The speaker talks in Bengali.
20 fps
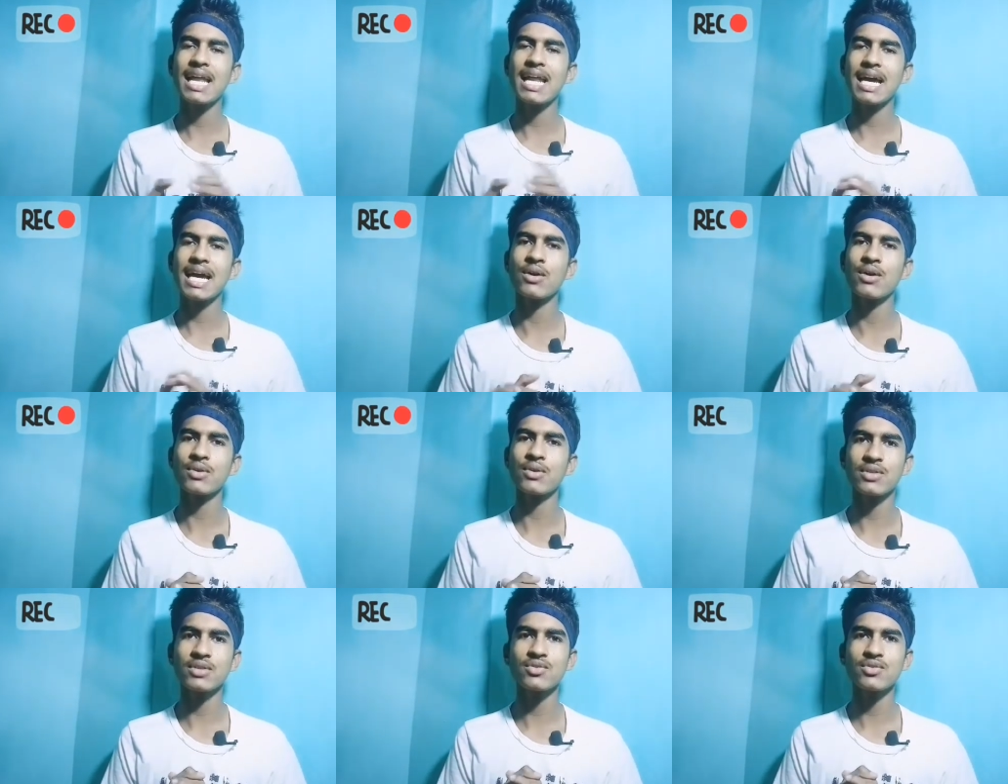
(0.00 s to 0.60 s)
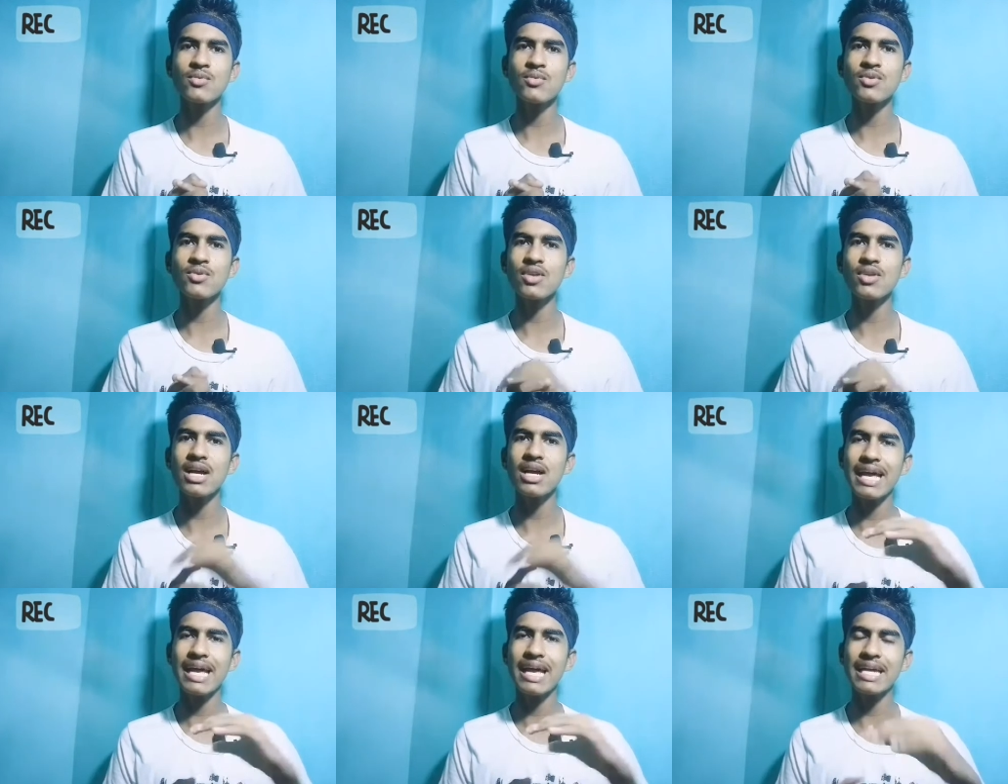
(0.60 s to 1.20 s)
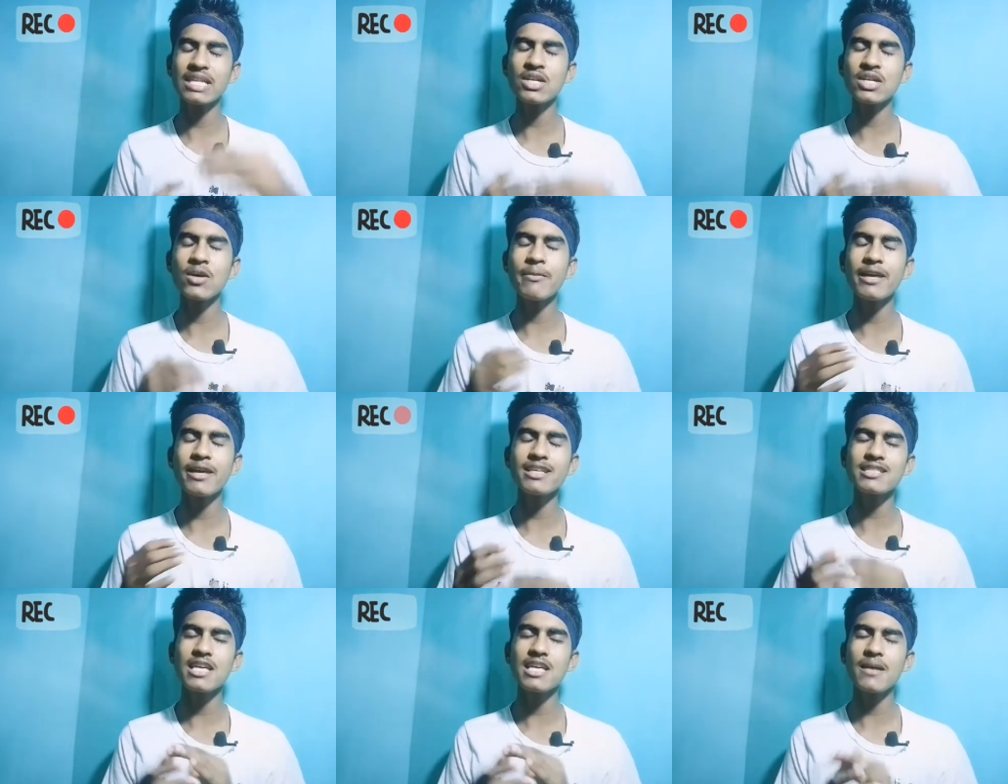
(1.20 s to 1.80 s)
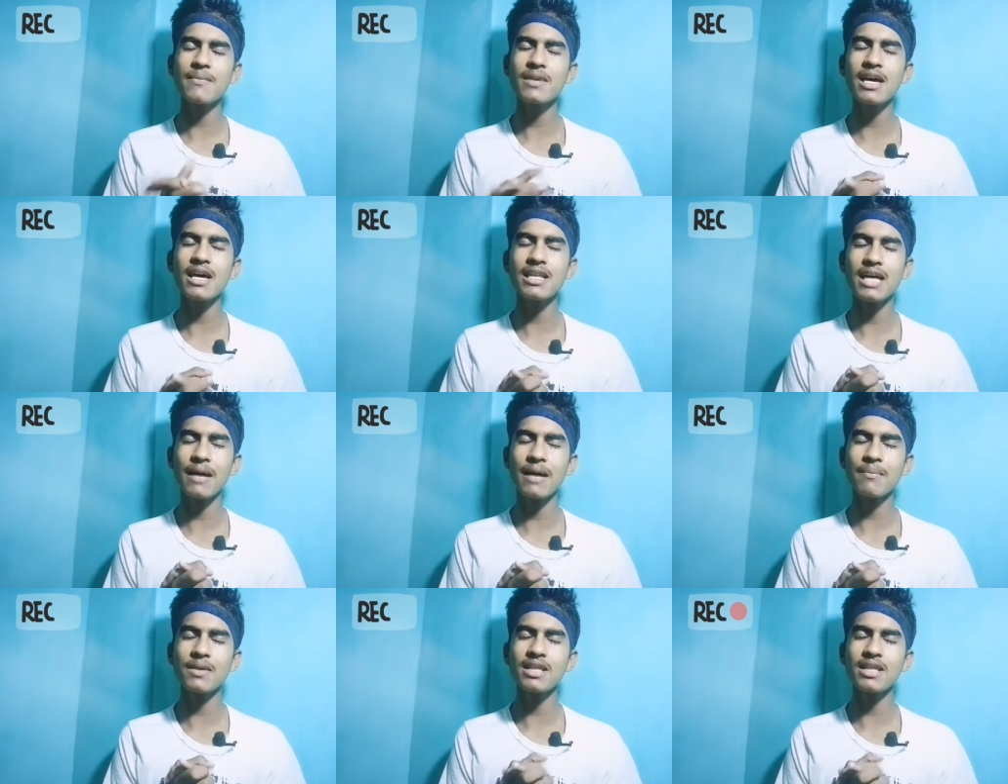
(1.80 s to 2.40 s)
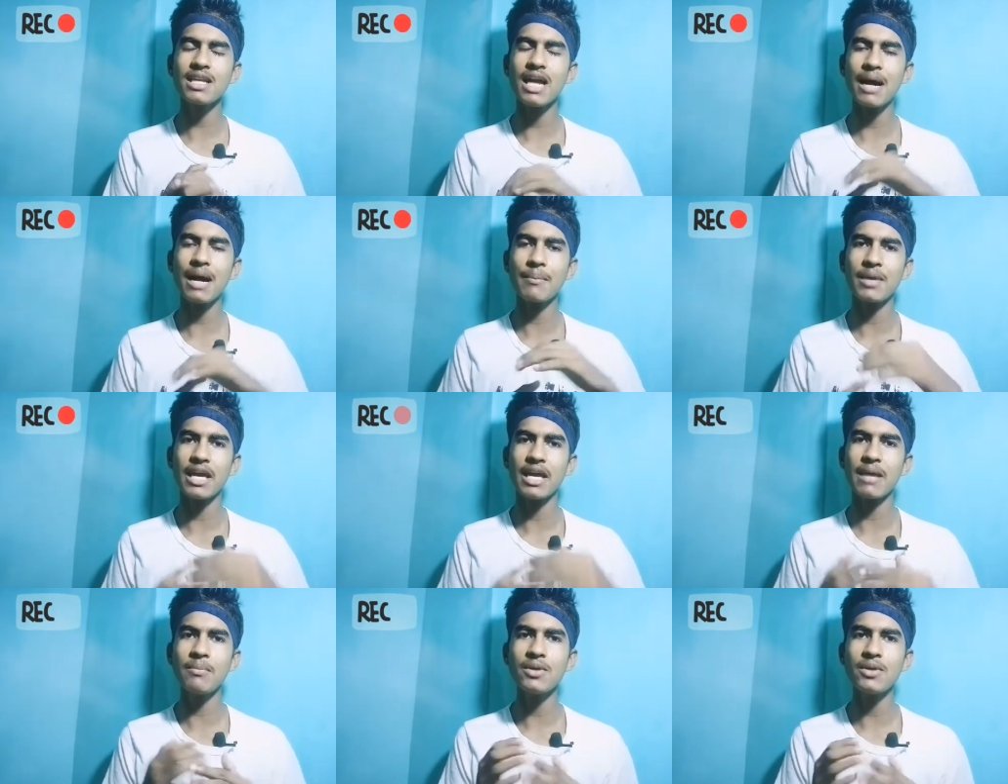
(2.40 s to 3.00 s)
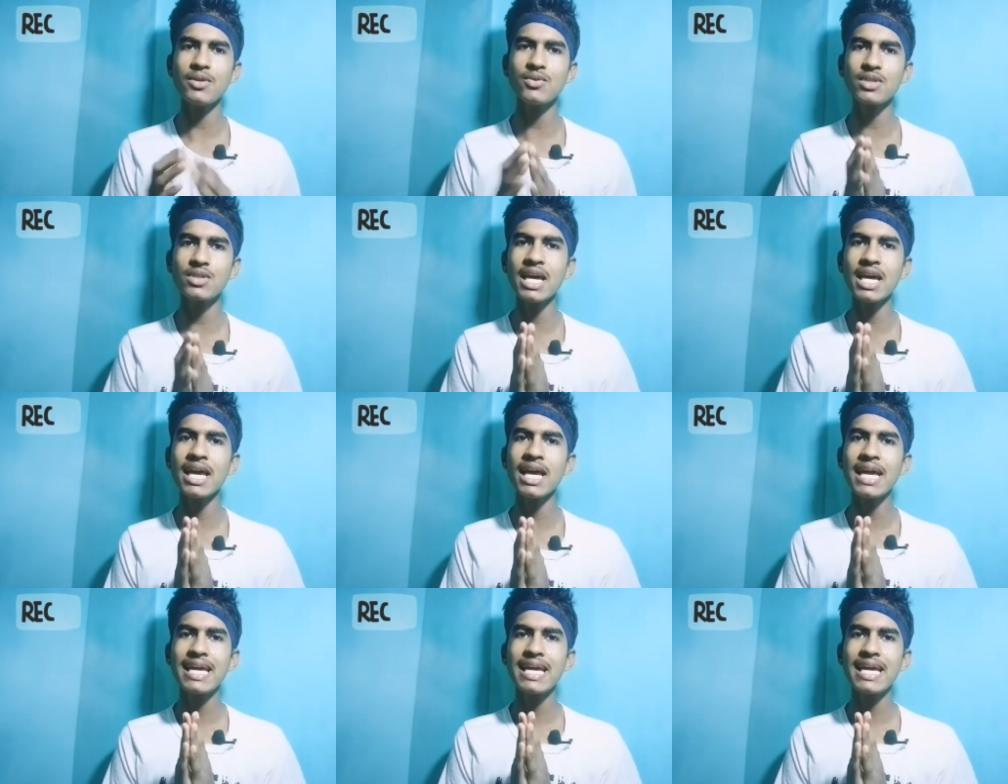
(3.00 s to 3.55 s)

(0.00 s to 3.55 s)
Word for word: লেখা ওঠে সো বন্ধুরা এটাও আমি আজকে আপনার আপনাদের আমি এই ভিডিওতে